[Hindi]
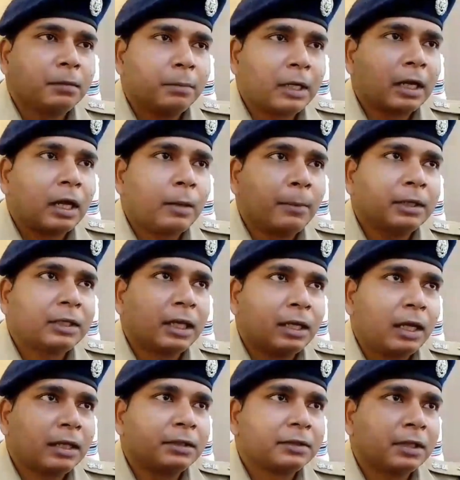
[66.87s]
भगामा थाना
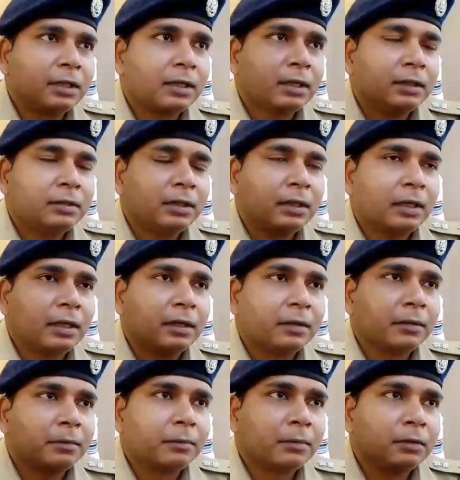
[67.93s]
अंतर्गत
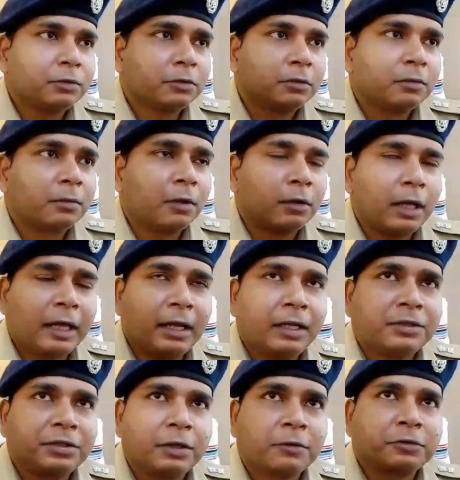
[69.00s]
जो
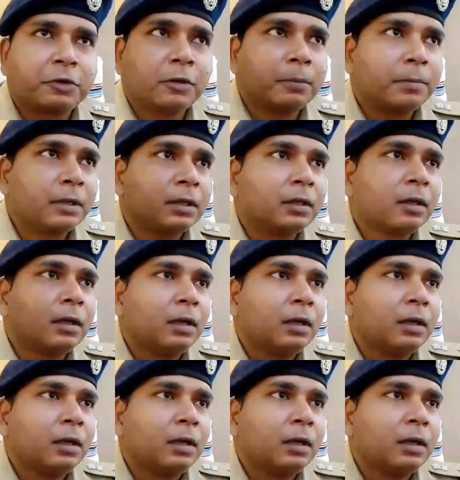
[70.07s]
है उसके ऊपर